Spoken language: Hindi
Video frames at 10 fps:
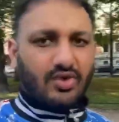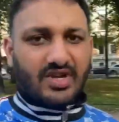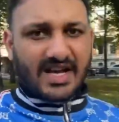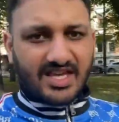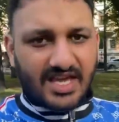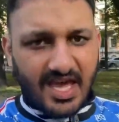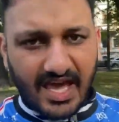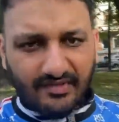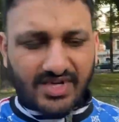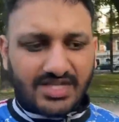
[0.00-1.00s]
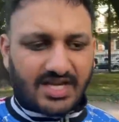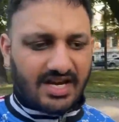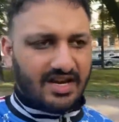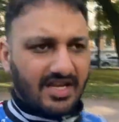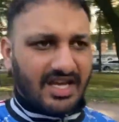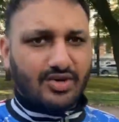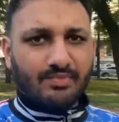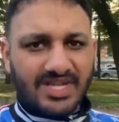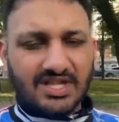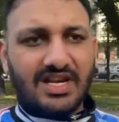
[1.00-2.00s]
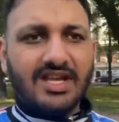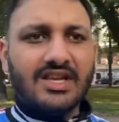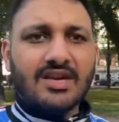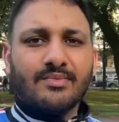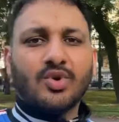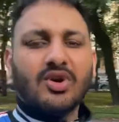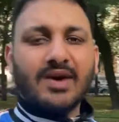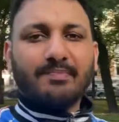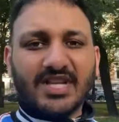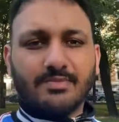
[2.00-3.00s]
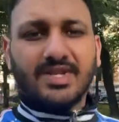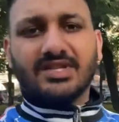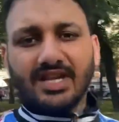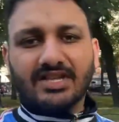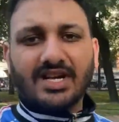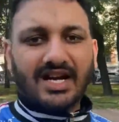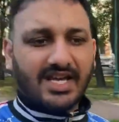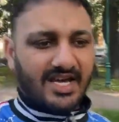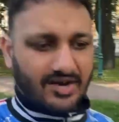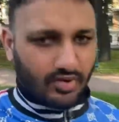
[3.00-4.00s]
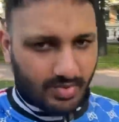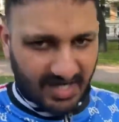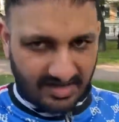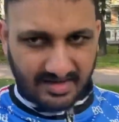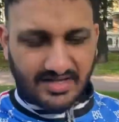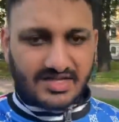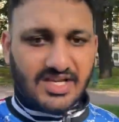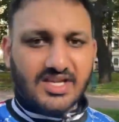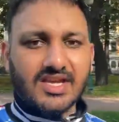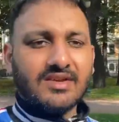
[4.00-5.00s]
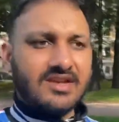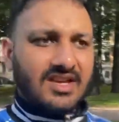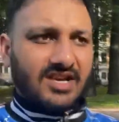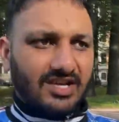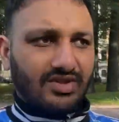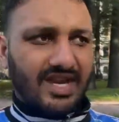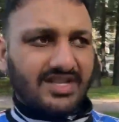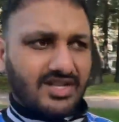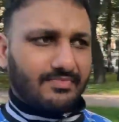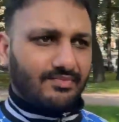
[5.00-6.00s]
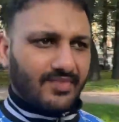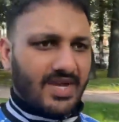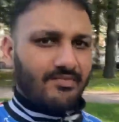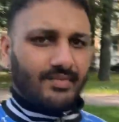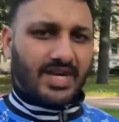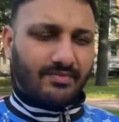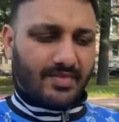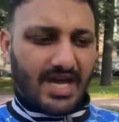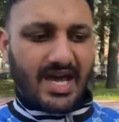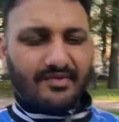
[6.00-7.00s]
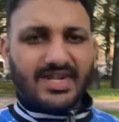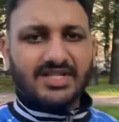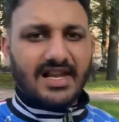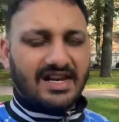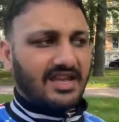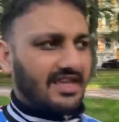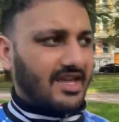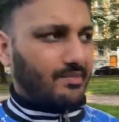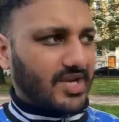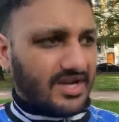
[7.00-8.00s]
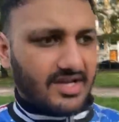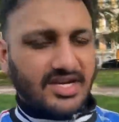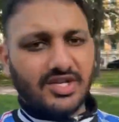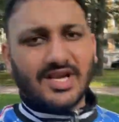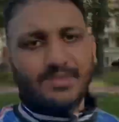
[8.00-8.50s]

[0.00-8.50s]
जो यहाँ की एवरेज सैलरी है जो मंथली वो है पचपन से साठ हज़ार रूबल ठीक है इतना मिन एवरेज सैलरी है यहाँ पे रशिया